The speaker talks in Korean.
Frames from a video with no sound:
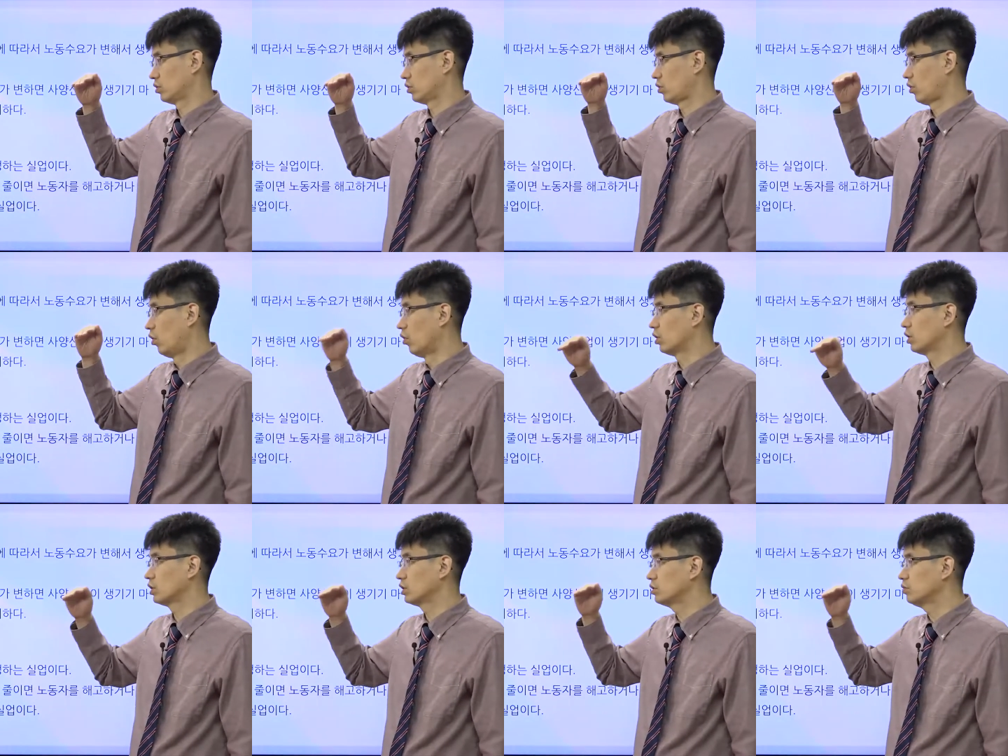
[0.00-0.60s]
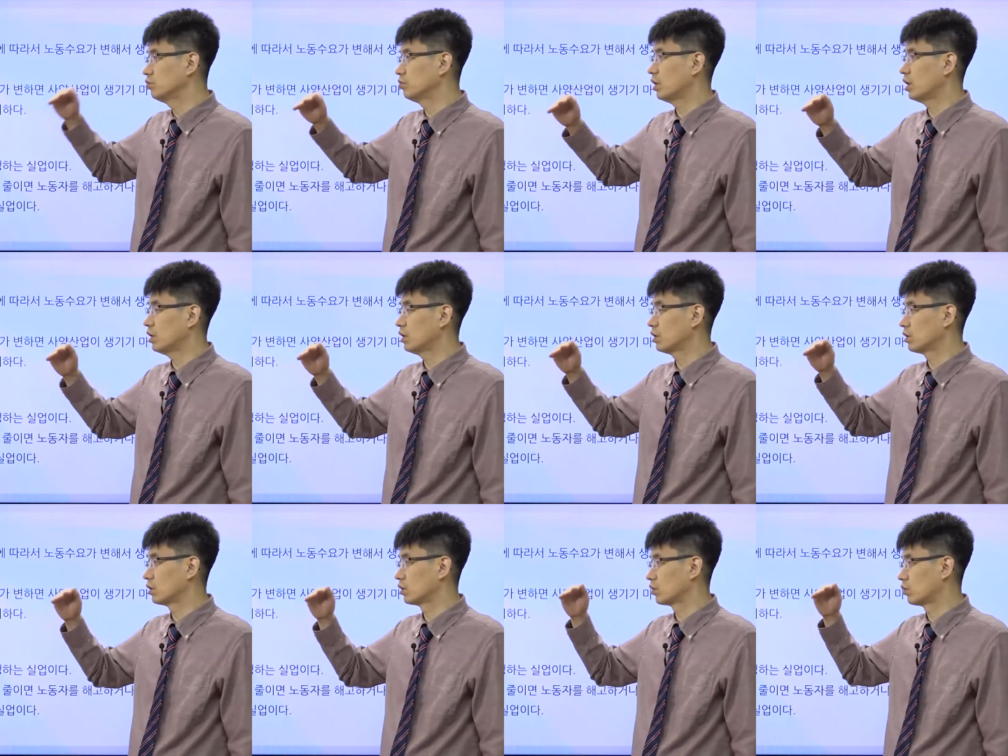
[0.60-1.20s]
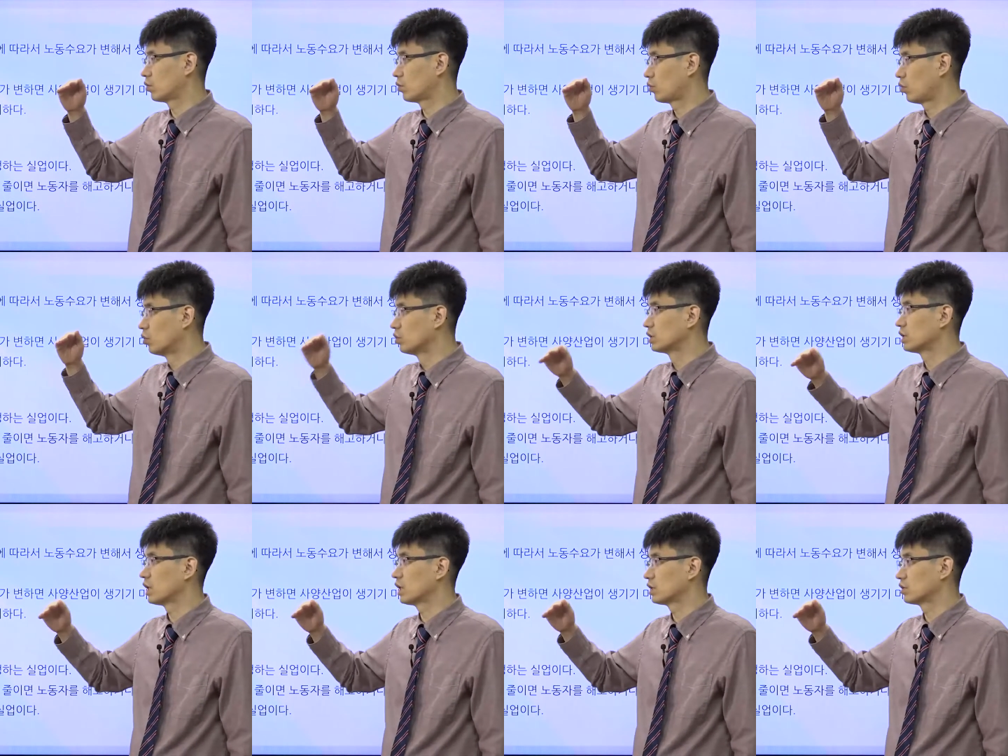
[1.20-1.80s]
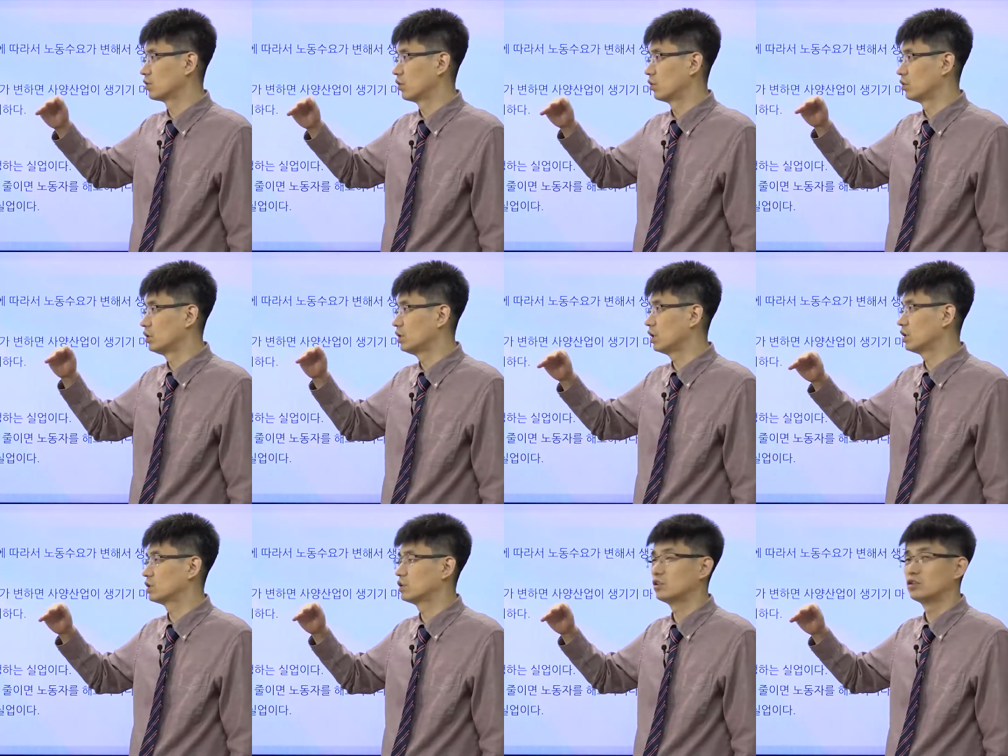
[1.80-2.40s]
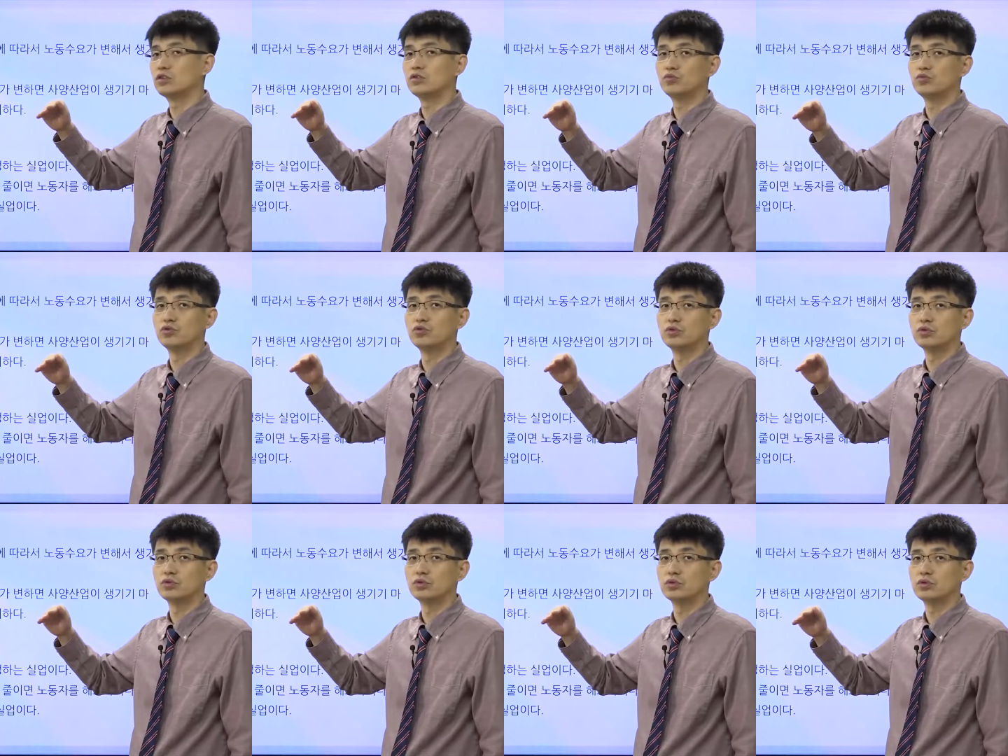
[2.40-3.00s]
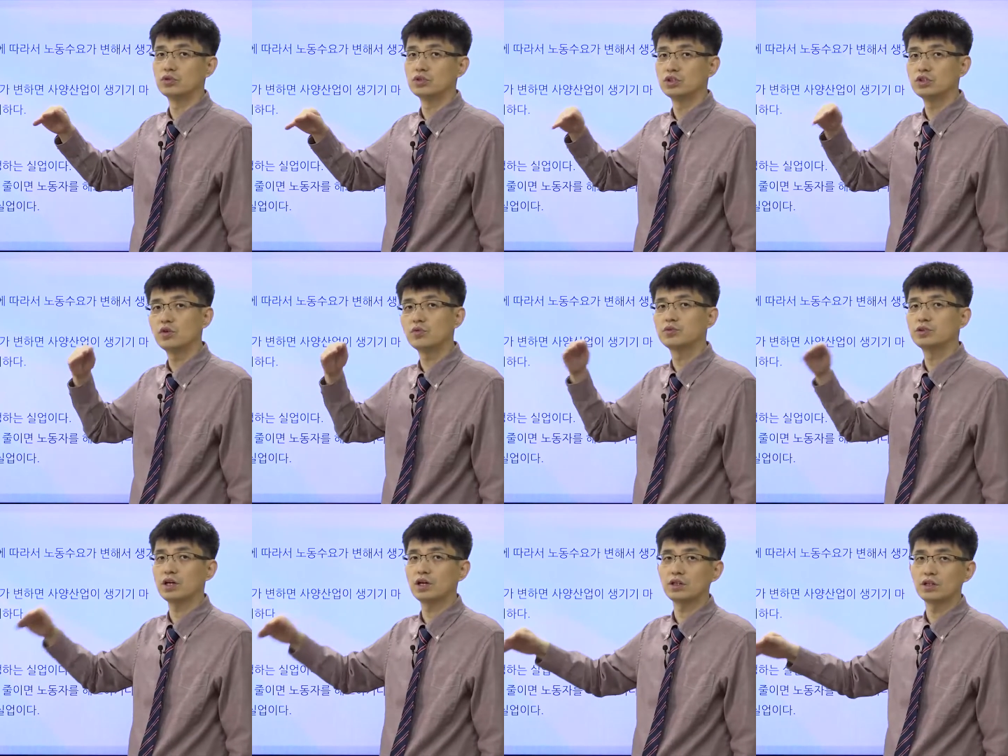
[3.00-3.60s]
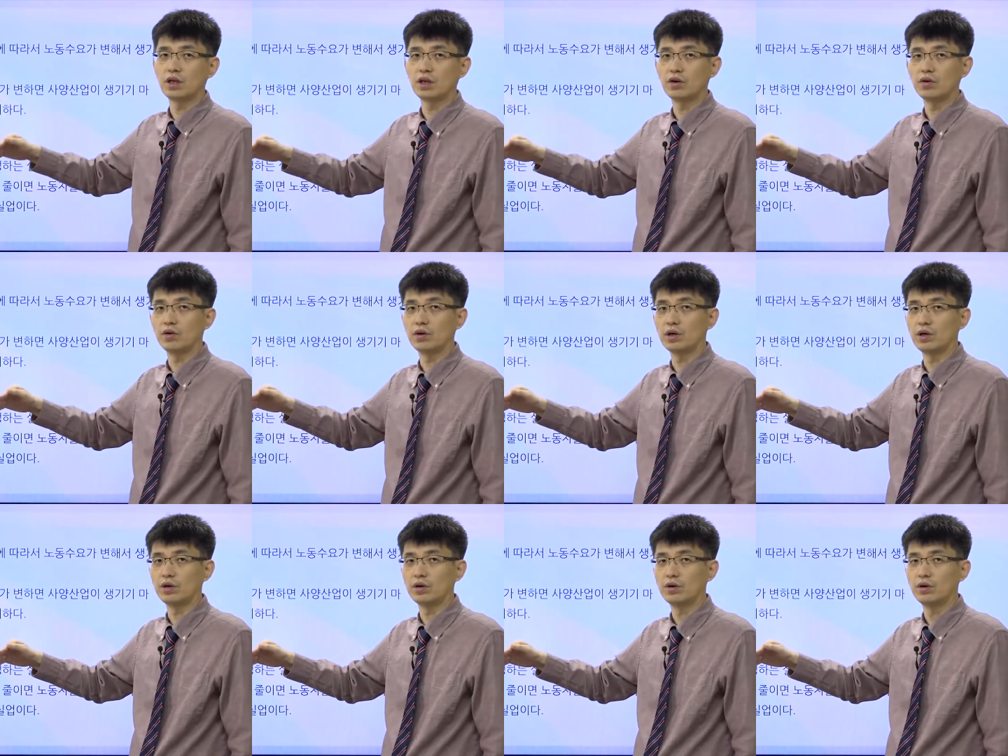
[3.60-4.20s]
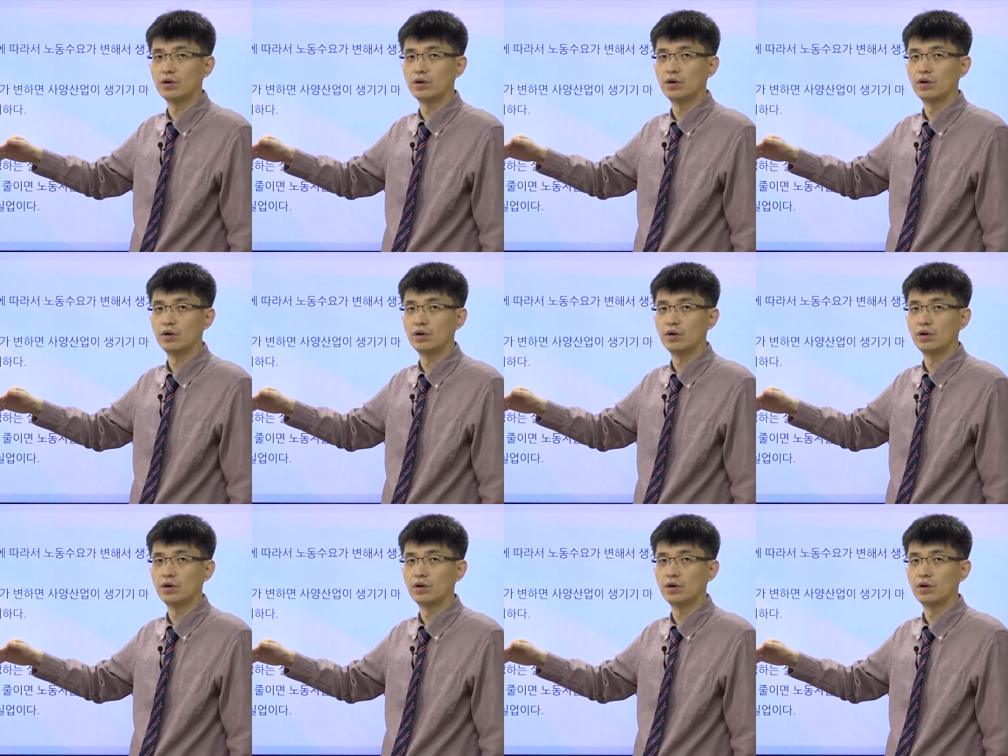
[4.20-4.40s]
거기 신발 공장에서 일하시던 분들은 실업자가 된 거예요.